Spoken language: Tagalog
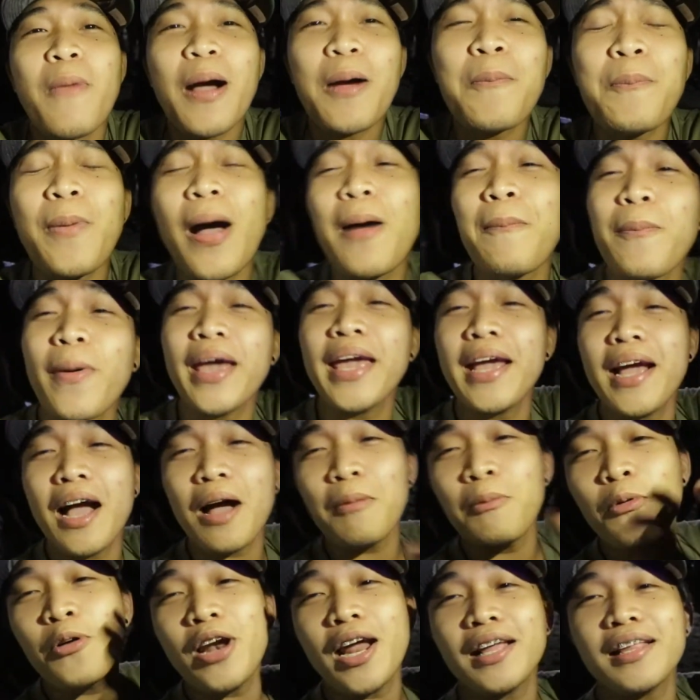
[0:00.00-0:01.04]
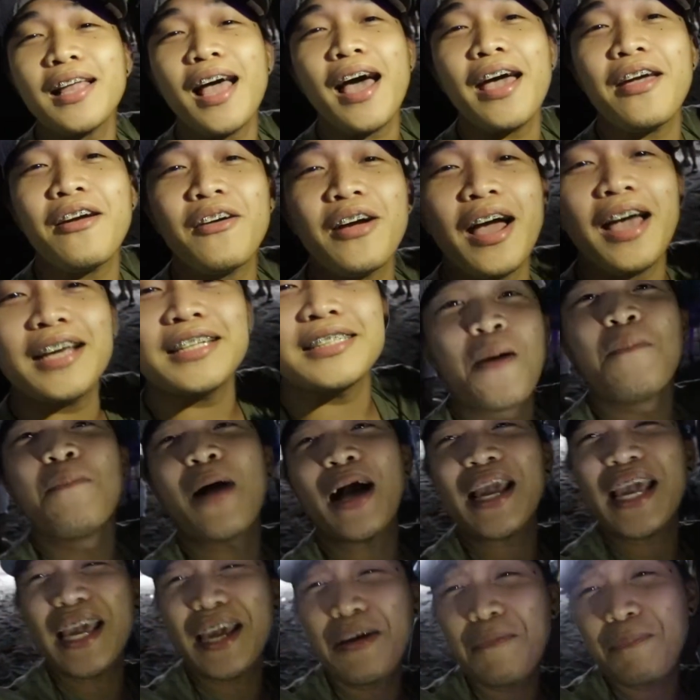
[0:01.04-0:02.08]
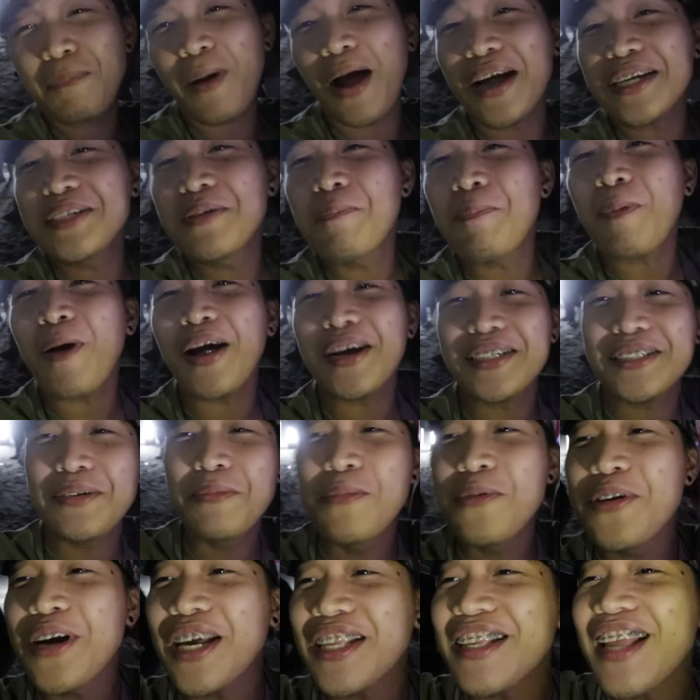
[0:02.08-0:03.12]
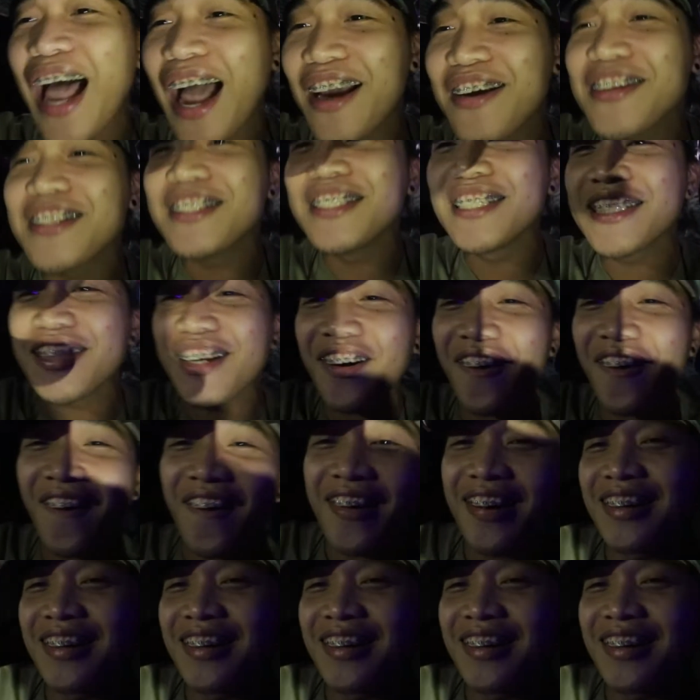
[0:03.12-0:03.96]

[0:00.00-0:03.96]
Magpapahinga muna tayo guys. Makikiparty-party muna tayo dito.